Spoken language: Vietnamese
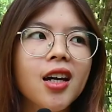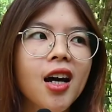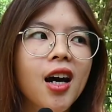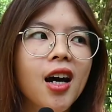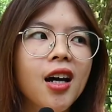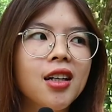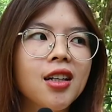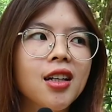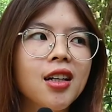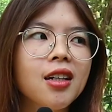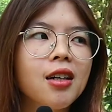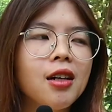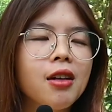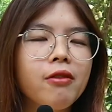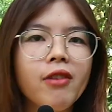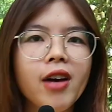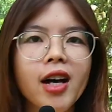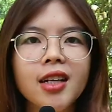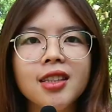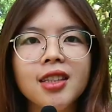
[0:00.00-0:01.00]
à,
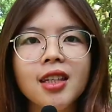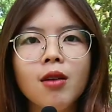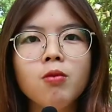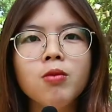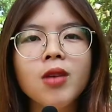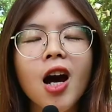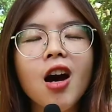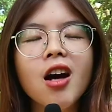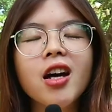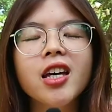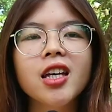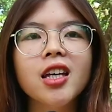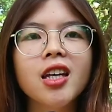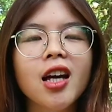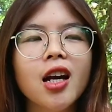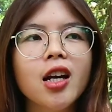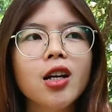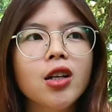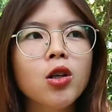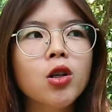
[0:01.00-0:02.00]
Và trong đó thì
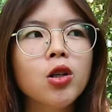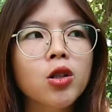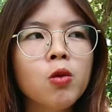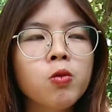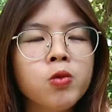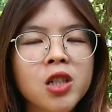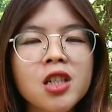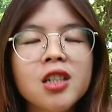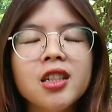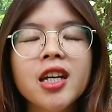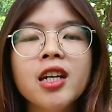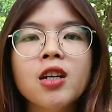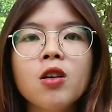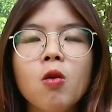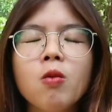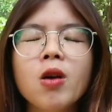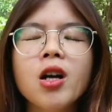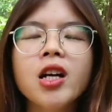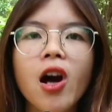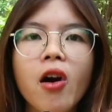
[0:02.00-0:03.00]
à, lúc trước Yến
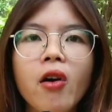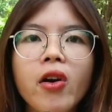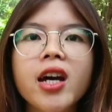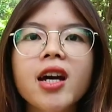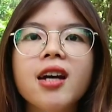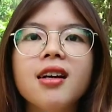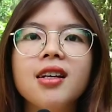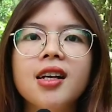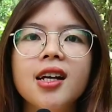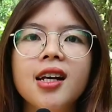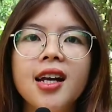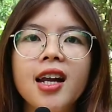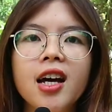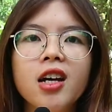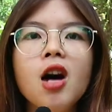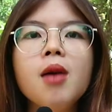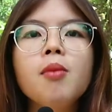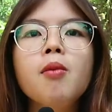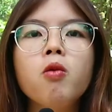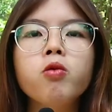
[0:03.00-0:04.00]
cũng có nói á,
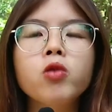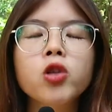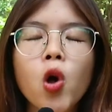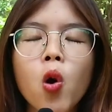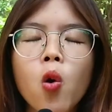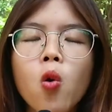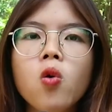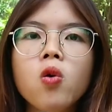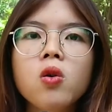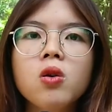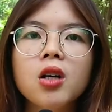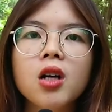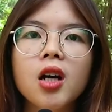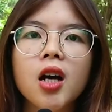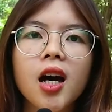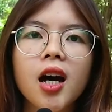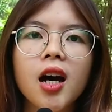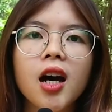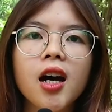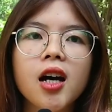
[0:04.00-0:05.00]
là có một chú
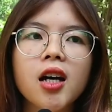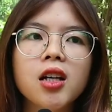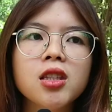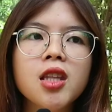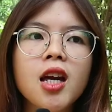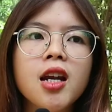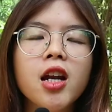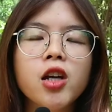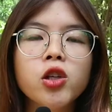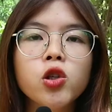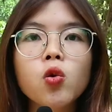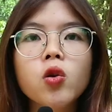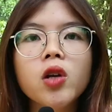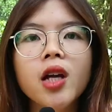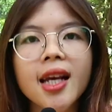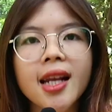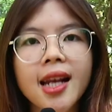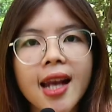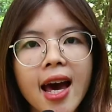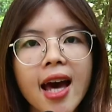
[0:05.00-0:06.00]
à, tên là chú
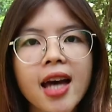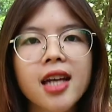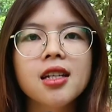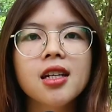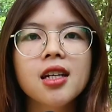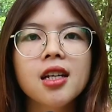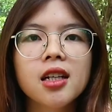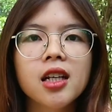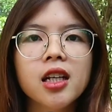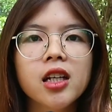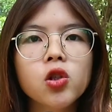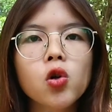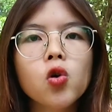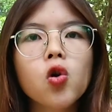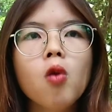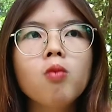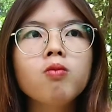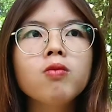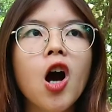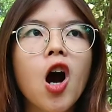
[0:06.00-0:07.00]
Thi Lê. Thì chú
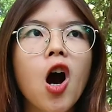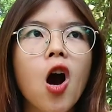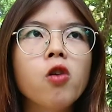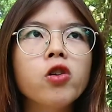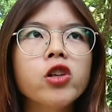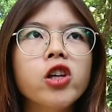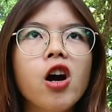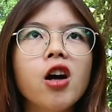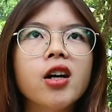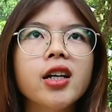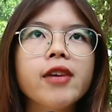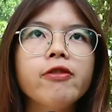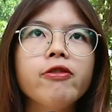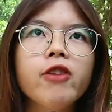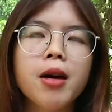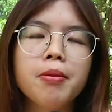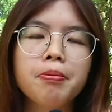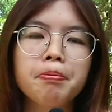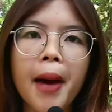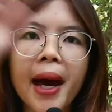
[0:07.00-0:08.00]
ủng hộ cho cái
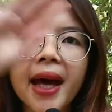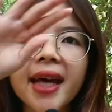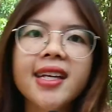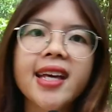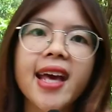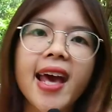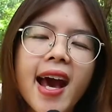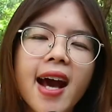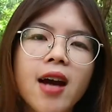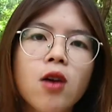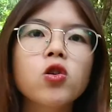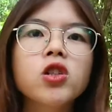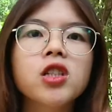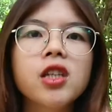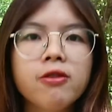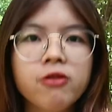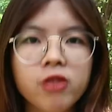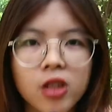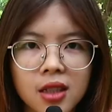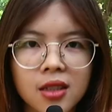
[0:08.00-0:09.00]
phần mái nhà của
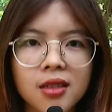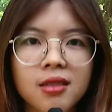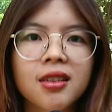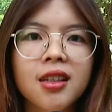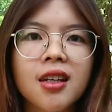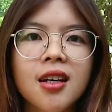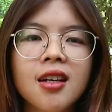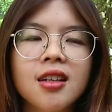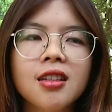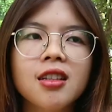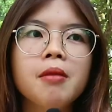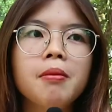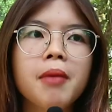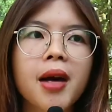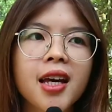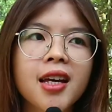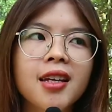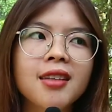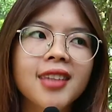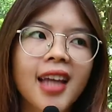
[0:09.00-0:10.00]
chị Phượng. Nhưng
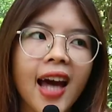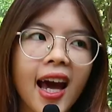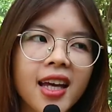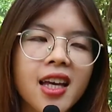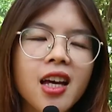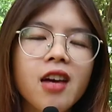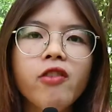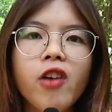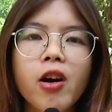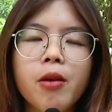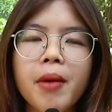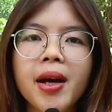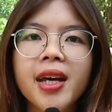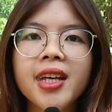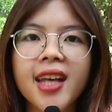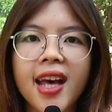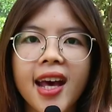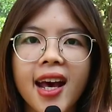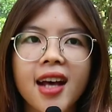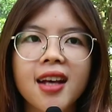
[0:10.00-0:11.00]
mà hiện tại á, phần
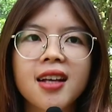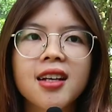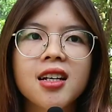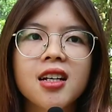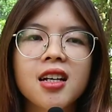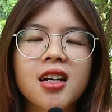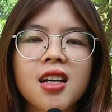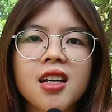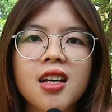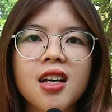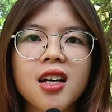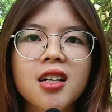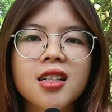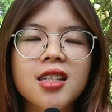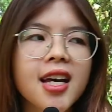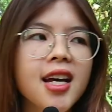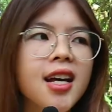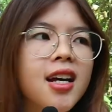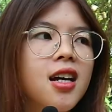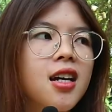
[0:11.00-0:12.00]
mái nhà thì à,
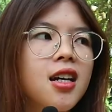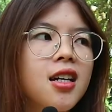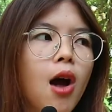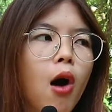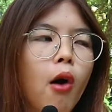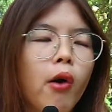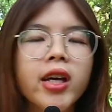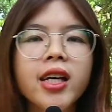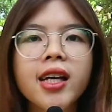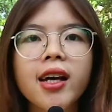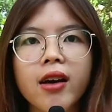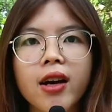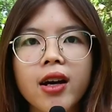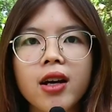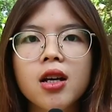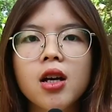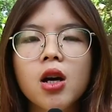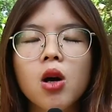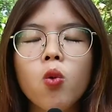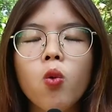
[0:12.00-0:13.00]
sẽ đổi
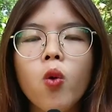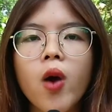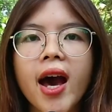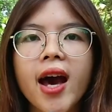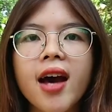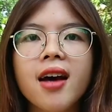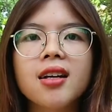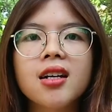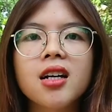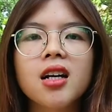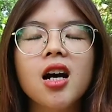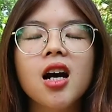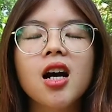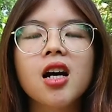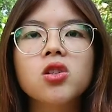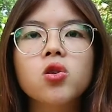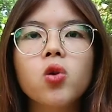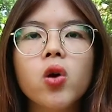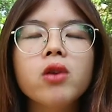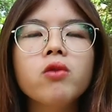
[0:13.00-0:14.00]
à, qua
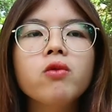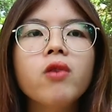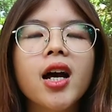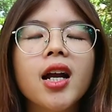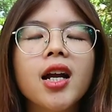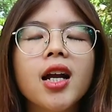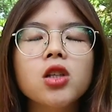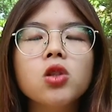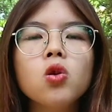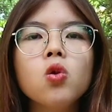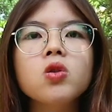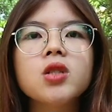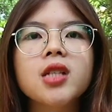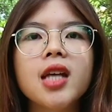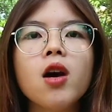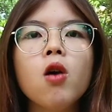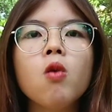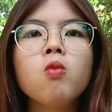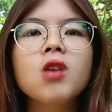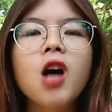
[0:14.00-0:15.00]
à, chuyển qua là chú
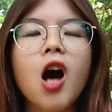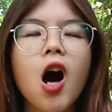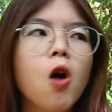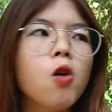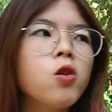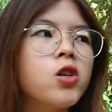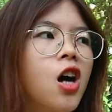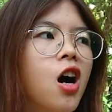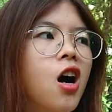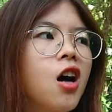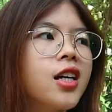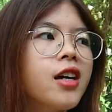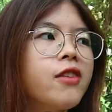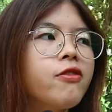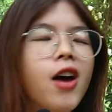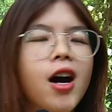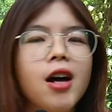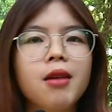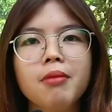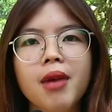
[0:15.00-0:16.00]
sẽ ủng hộ cho
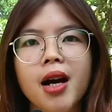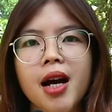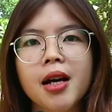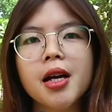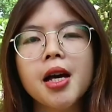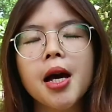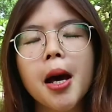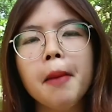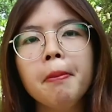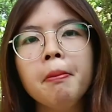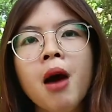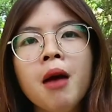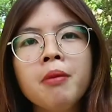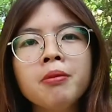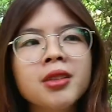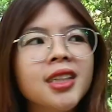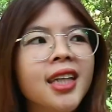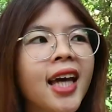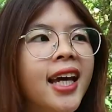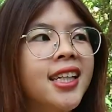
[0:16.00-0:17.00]
cái phần mà
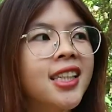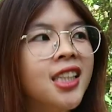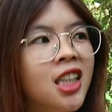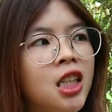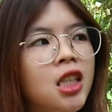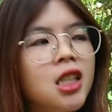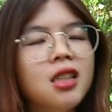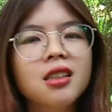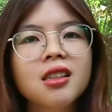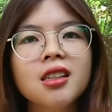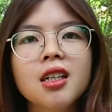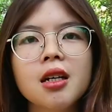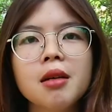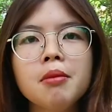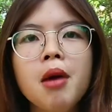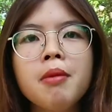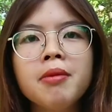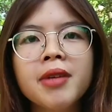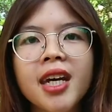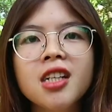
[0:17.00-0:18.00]
bơm cây nước
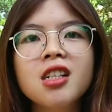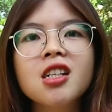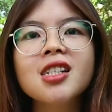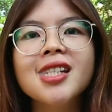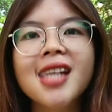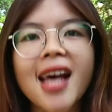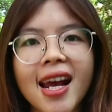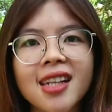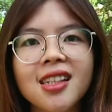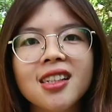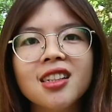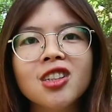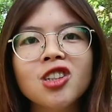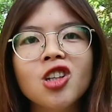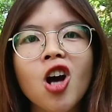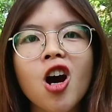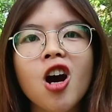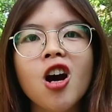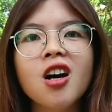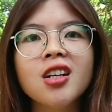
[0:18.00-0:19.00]
bơm cây nước sạch
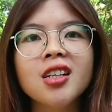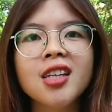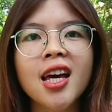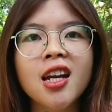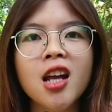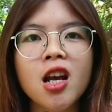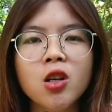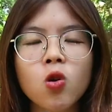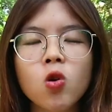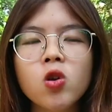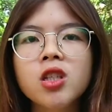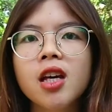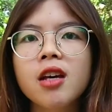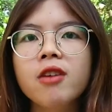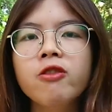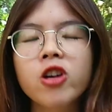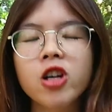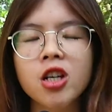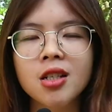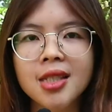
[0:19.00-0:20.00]
cho gia đình của chị
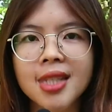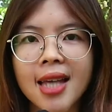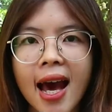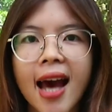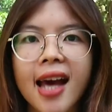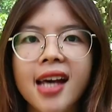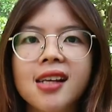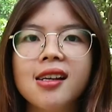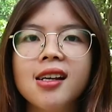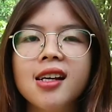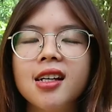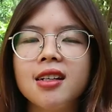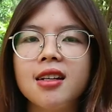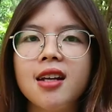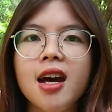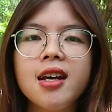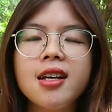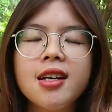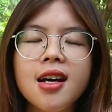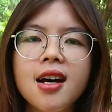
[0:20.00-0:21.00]
Phượng xài,
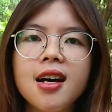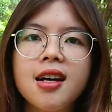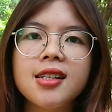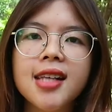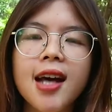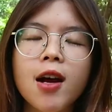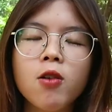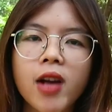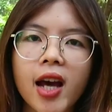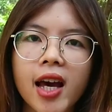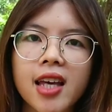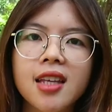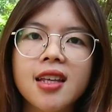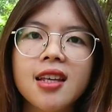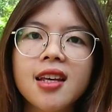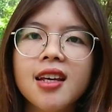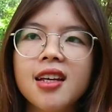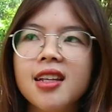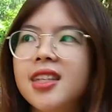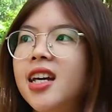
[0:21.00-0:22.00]
để à, sau này
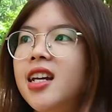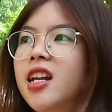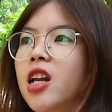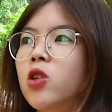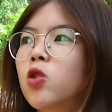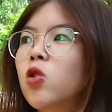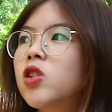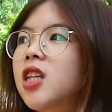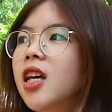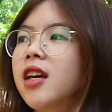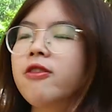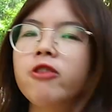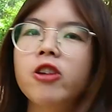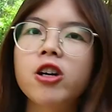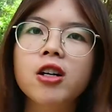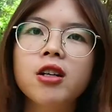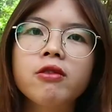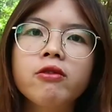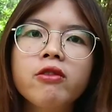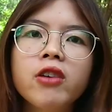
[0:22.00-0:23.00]
gia đình của chị
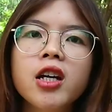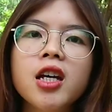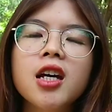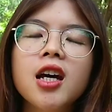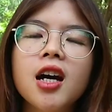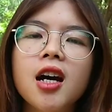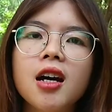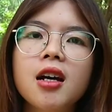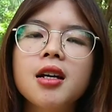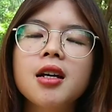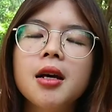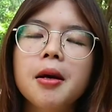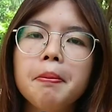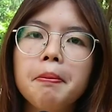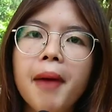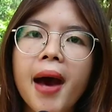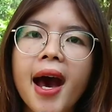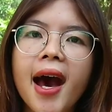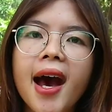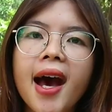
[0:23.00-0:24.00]
Phượng với à,
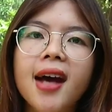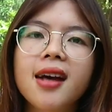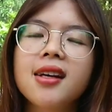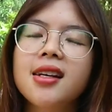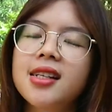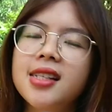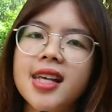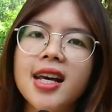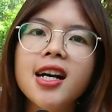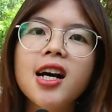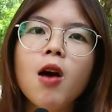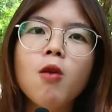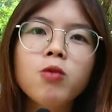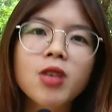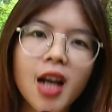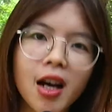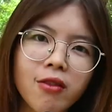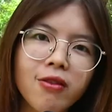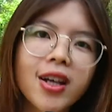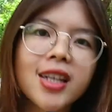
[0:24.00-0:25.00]
bà sẽ không
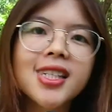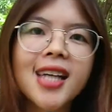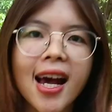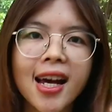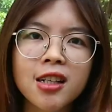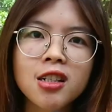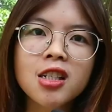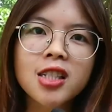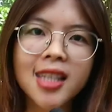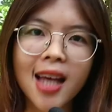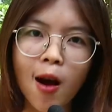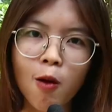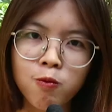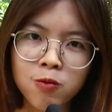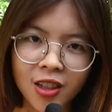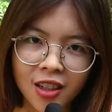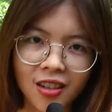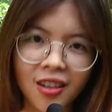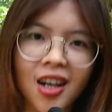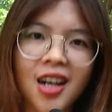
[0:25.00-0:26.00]
cần phải xài nước
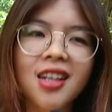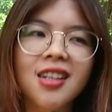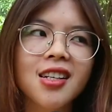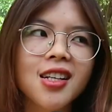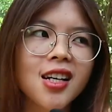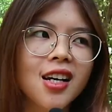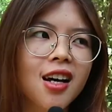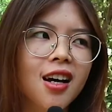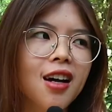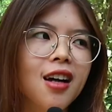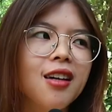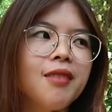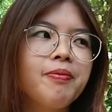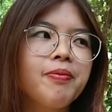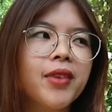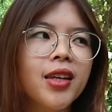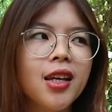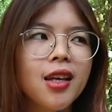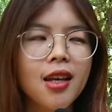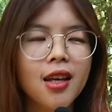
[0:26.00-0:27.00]
sông nữa, à,
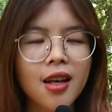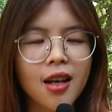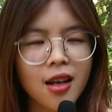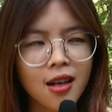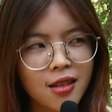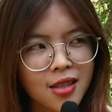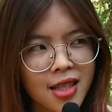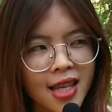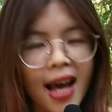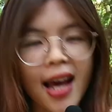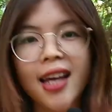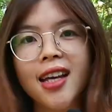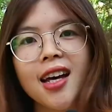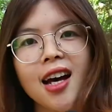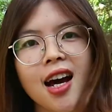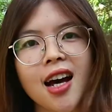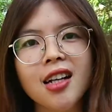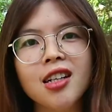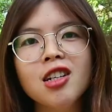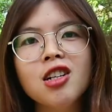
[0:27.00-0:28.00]
à, xài
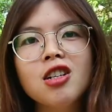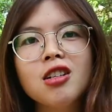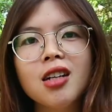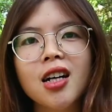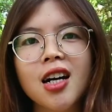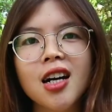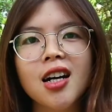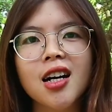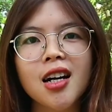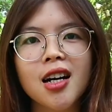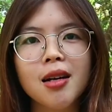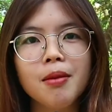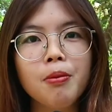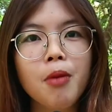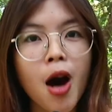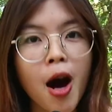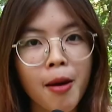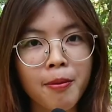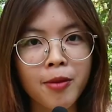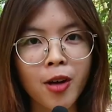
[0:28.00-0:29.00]
à, nước à,
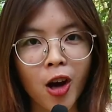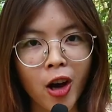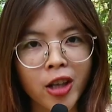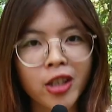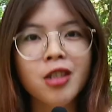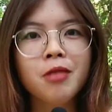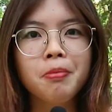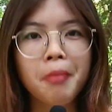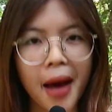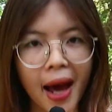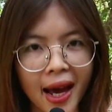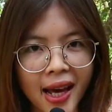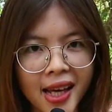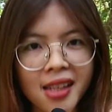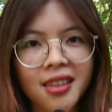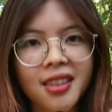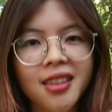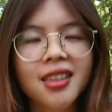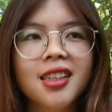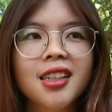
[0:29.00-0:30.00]
bơm hơi, nước
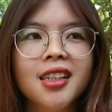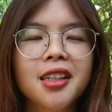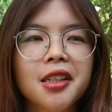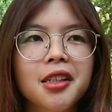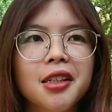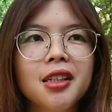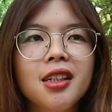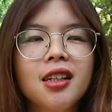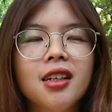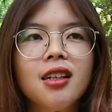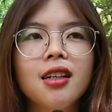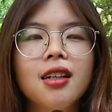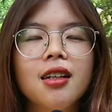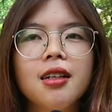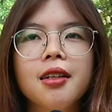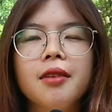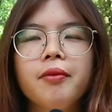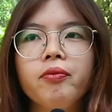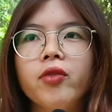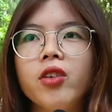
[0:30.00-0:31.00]
máy.
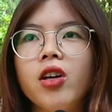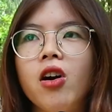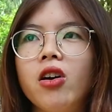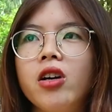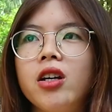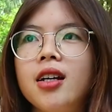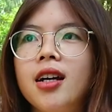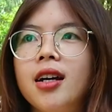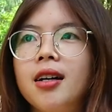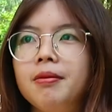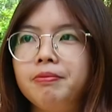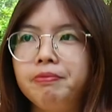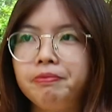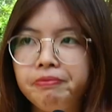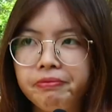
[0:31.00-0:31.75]
Rồi à,